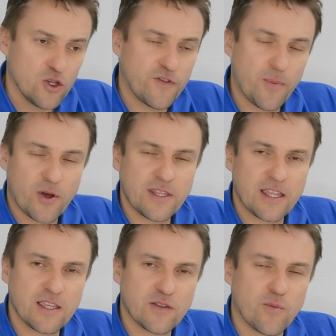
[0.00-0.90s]
Je vais prendre
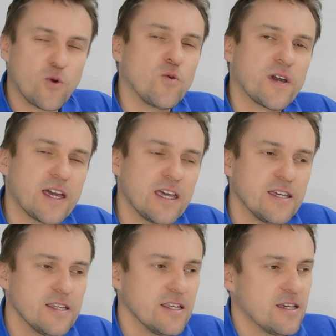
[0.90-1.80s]
un exemple concret
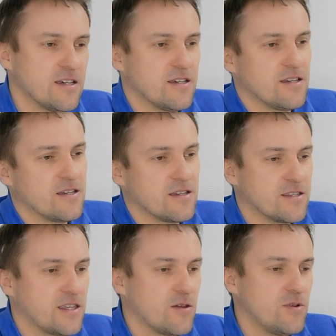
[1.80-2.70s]

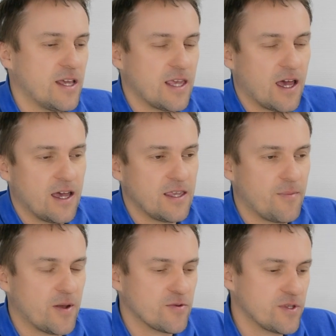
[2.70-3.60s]
qui a eu là il n'y
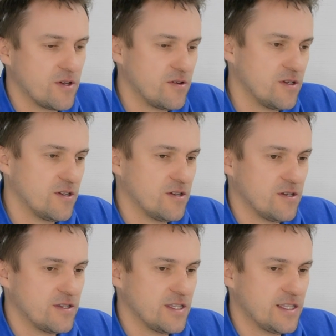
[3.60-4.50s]
a, pas longtemps,
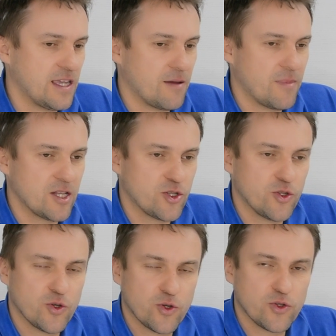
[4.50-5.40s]
c'était un match
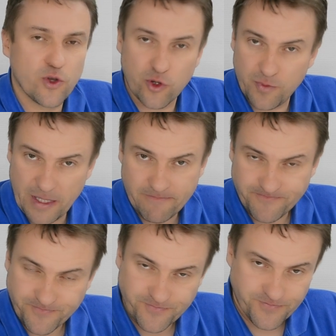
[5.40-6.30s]
de rugby.
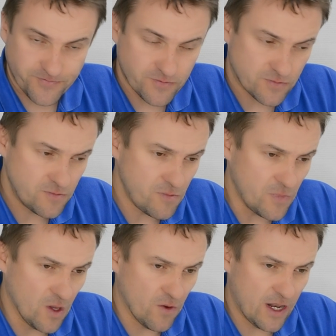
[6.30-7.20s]

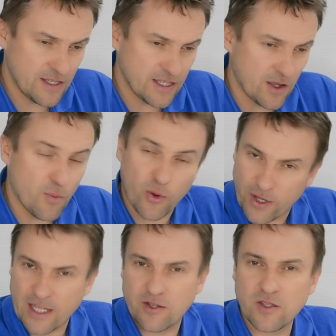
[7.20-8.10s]
Voilà, c'était en
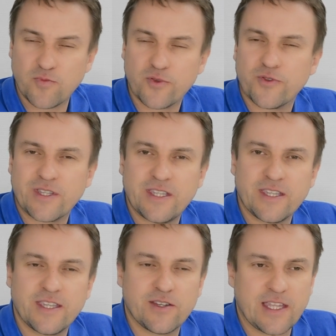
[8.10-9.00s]
Pro 14 pour ceux qui,
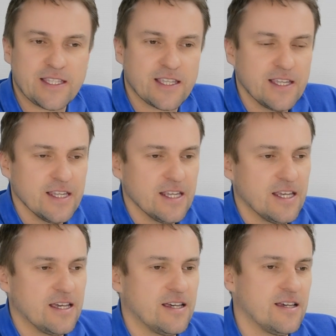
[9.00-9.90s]
connaissent
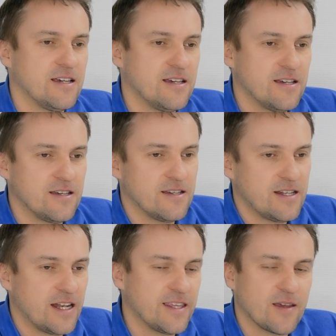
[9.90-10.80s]

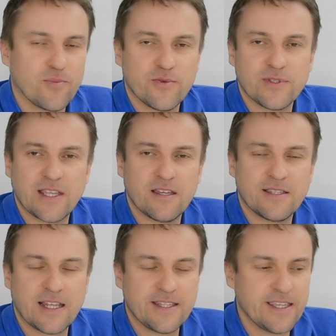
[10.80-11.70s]
euh, la ligue un peu
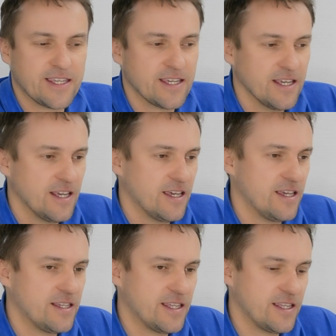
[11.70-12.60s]
celtique.
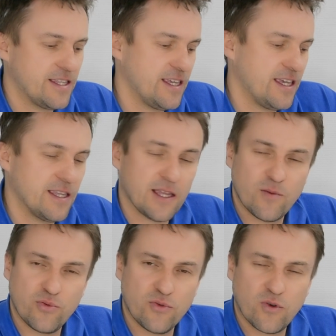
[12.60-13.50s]
Et c'était
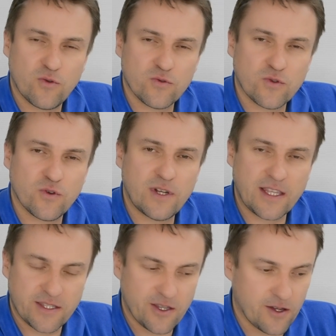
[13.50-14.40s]
Édimbourg contre
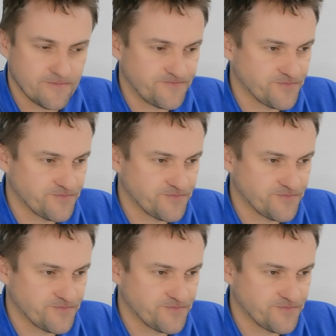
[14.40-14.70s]
Leinster.